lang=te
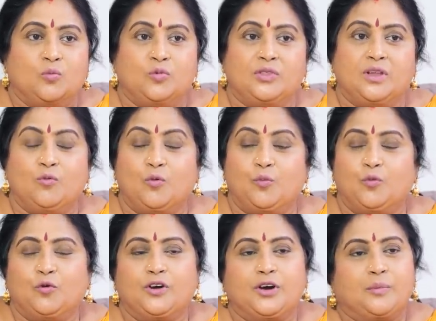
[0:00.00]
ముందే
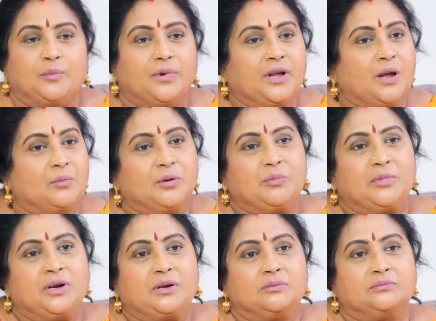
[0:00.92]
ఒప్పుకునేటప్పుడు
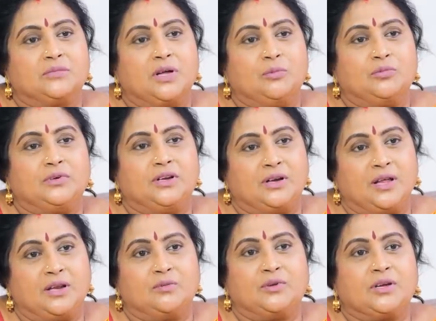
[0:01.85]
కమిట్మెంట్ బాబు నేను
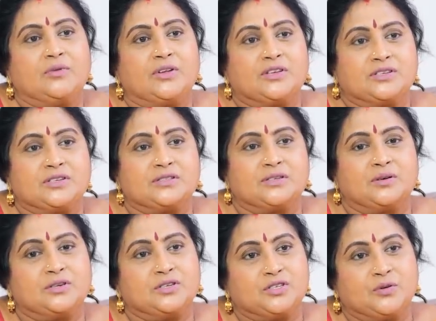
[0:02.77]
నైన్ వరకు వర్క్
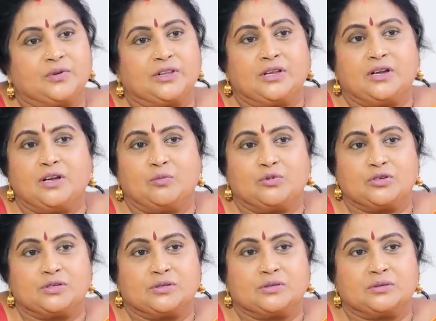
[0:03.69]
చేస్తాను ఇష్టమైతే నన్ను బుక్
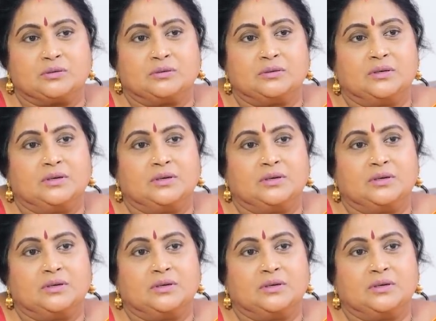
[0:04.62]
చేసుకో